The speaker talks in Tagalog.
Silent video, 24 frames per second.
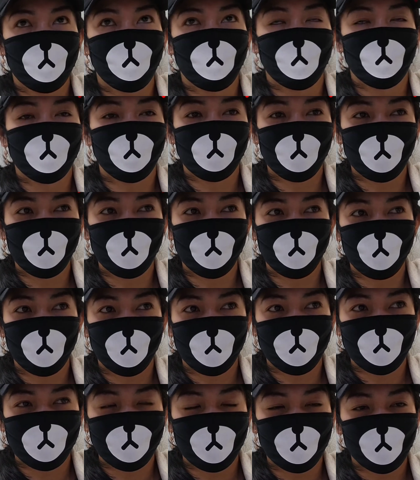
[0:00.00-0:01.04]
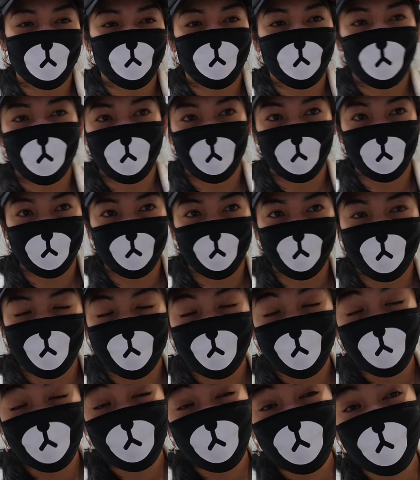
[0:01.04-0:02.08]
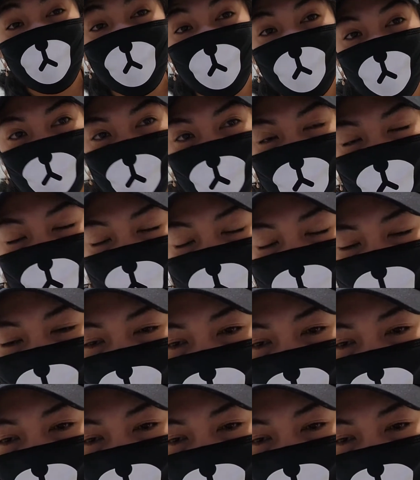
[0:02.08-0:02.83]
na maging okay yung mga test para no surgery